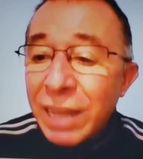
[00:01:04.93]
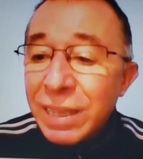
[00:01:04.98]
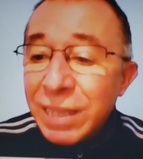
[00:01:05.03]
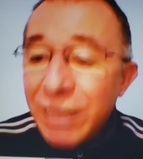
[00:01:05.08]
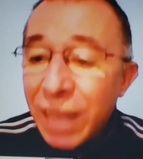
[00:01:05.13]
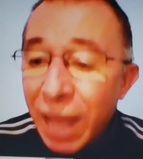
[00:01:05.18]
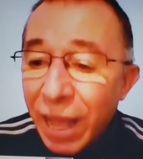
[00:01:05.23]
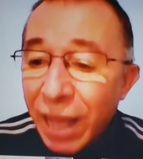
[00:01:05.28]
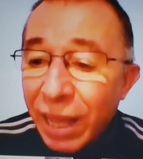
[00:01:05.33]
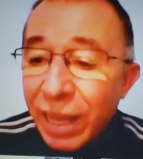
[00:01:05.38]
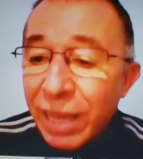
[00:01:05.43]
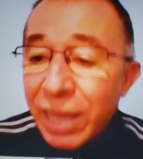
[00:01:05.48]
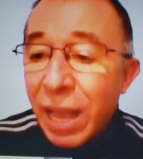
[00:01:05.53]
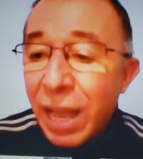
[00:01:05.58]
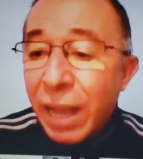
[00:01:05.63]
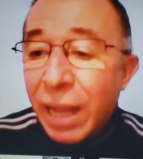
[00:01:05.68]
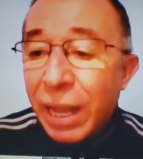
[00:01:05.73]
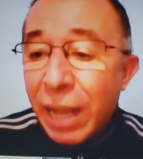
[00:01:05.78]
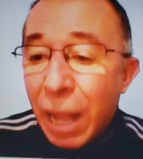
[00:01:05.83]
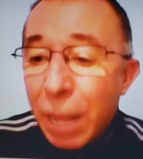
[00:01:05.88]
ataca e
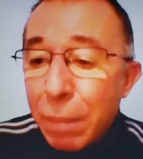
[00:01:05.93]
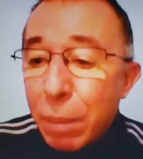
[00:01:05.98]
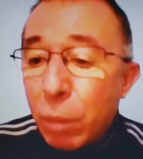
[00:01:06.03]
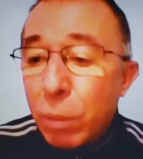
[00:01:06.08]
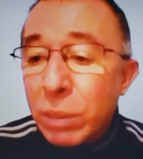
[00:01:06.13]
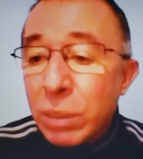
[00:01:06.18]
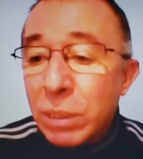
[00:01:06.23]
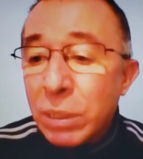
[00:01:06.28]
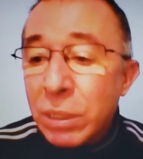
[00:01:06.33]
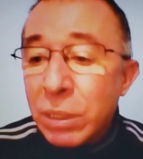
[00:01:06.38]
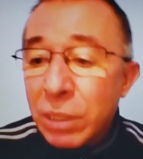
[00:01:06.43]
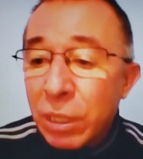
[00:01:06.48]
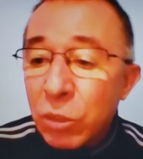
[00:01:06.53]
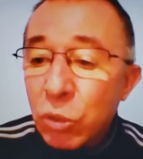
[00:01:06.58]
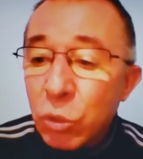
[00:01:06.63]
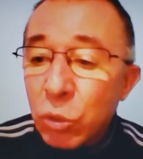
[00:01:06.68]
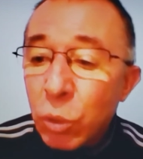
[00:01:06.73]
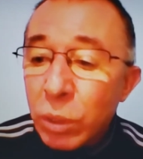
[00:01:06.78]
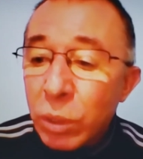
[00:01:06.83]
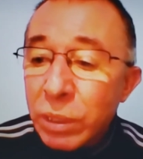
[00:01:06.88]
acaba com as
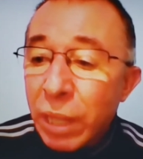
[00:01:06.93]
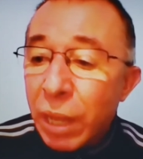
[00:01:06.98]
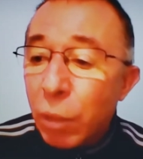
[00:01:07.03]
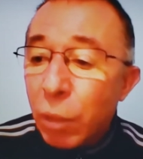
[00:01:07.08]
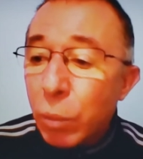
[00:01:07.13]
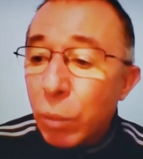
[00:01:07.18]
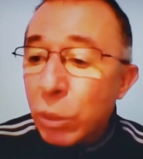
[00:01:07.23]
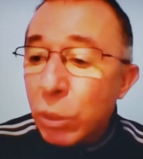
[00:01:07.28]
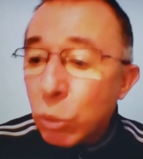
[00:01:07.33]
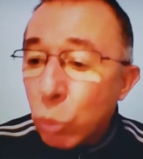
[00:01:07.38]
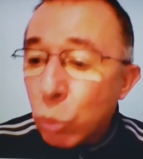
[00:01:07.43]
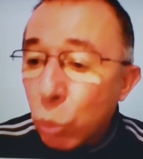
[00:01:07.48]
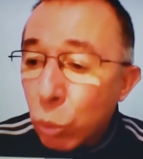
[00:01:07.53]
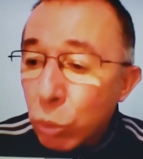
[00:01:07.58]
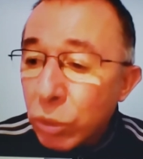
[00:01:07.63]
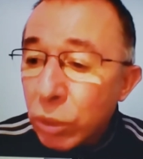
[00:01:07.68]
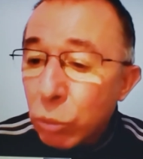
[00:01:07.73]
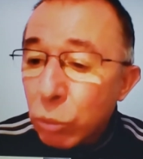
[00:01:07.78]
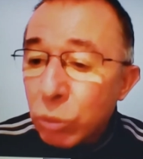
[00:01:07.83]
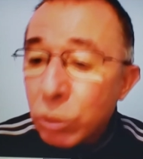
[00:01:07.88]
isenções da água,
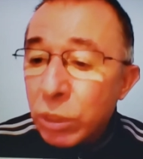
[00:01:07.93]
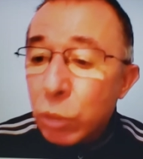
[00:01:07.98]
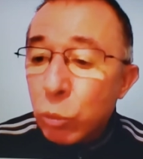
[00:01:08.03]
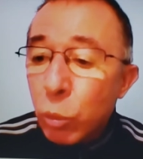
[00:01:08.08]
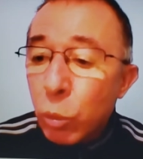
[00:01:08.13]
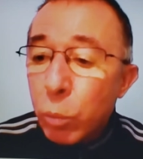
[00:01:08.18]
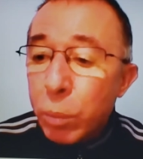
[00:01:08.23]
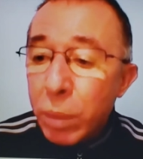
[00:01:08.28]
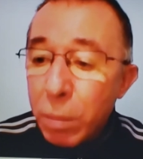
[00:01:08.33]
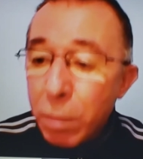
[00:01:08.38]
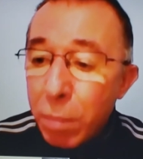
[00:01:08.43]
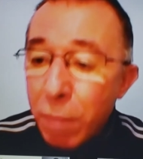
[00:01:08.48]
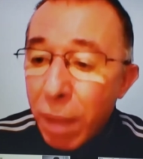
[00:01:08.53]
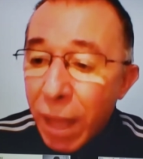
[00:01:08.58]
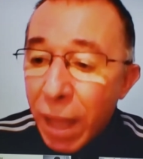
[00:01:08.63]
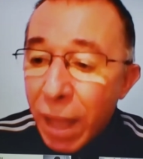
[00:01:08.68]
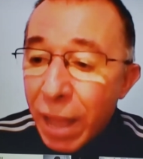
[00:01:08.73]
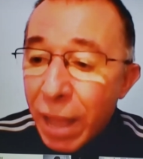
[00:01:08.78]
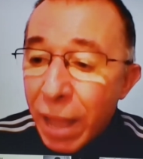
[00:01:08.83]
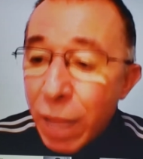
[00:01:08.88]
indústria, do setor
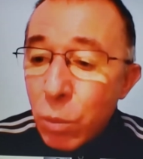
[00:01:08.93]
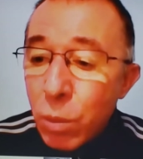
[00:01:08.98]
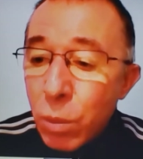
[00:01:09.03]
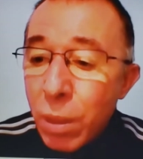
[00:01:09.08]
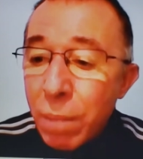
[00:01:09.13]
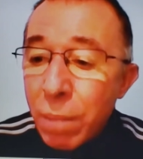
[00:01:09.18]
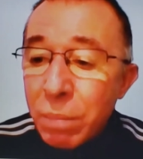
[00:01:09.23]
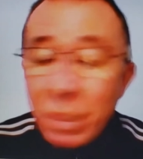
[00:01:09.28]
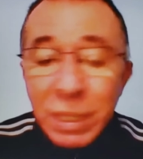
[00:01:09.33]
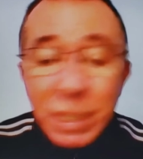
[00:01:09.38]
primário,